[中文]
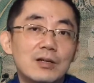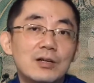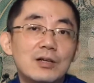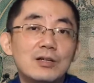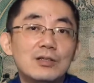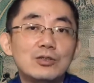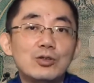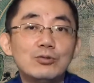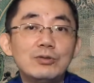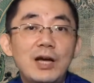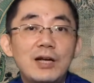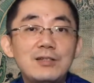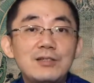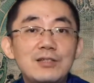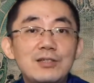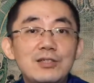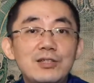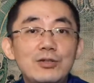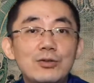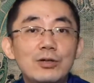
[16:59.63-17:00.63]
从他自
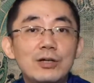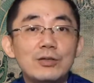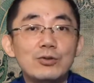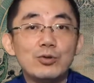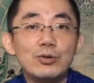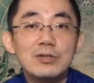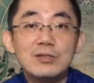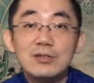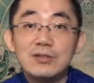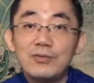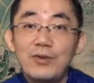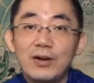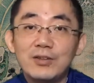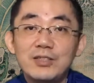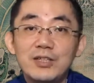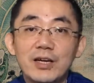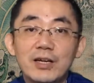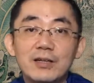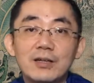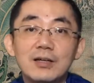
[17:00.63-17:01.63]
己有很多私房
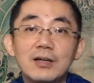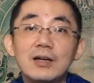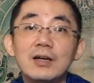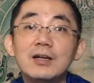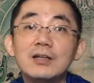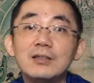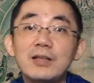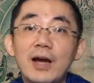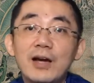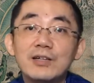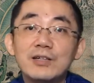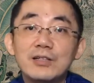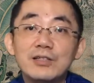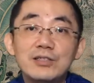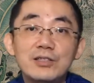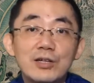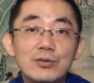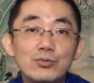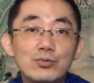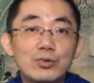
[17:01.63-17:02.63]
钱、待人
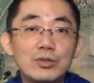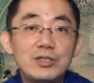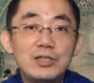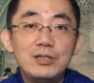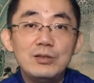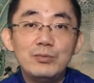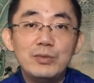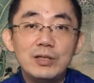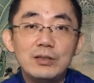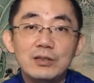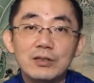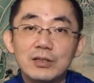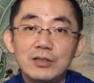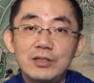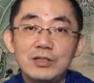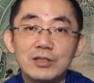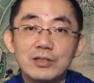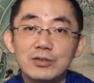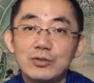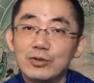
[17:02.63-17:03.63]
接物精明得
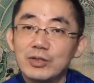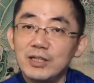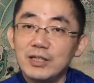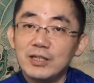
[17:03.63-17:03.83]
体就可以